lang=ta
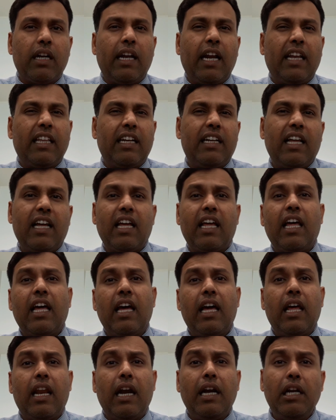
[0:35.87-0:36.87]
கிட்டத்தட்ட
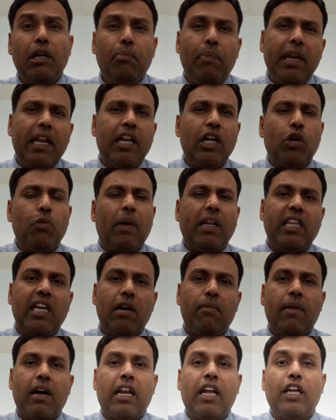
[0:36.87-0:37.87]
ரெண்டு பில்லியனுக்கும்
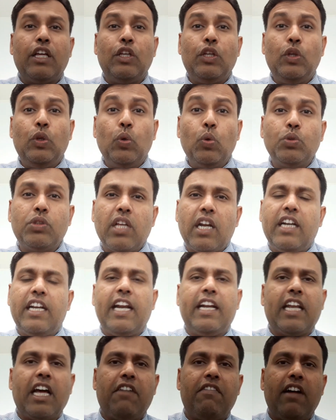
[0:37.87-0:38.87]
அதிகமான யூசர்
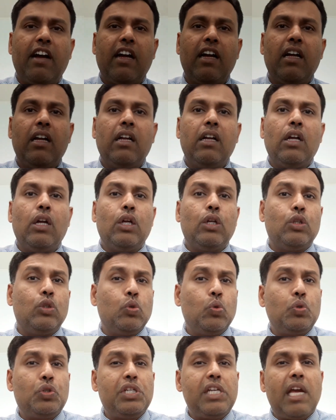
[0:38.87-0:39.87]
டேட்டாவை
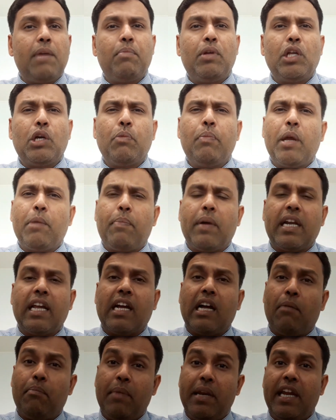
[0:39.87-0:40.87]
நூற்றி ஐம்பதுக்கும் மேற்பட்ட
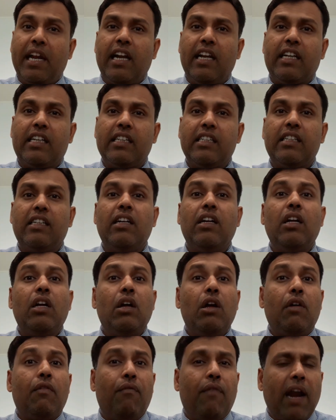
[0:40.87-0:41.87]
கம்பெனிகளுக்கு
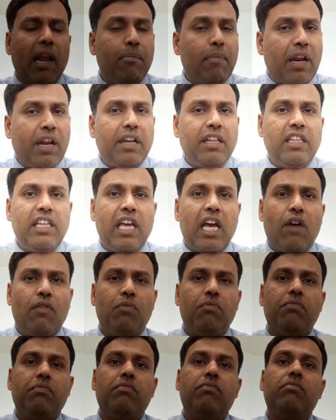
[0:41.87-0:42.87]
விளம்பர
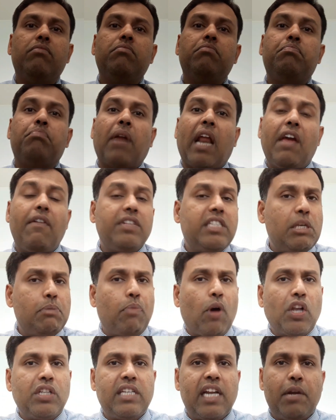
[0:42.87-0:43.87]
ரீதியாகவும் ப்ரைவசி
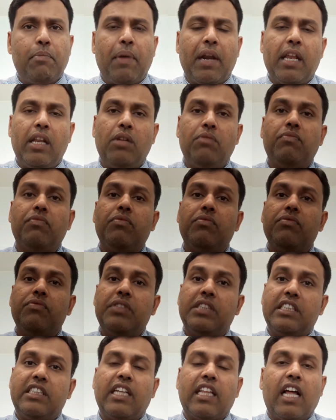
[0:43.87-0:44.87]
பாலிசி அடிப்படையிலையும்
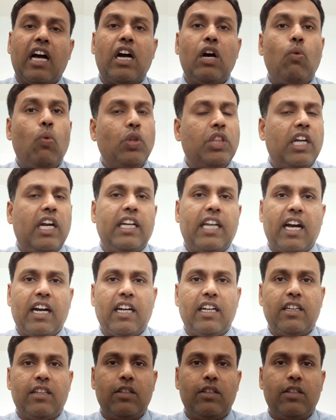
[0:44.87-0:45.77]
வித்துட்டதாக ஒத்துக்கிட்டாங்க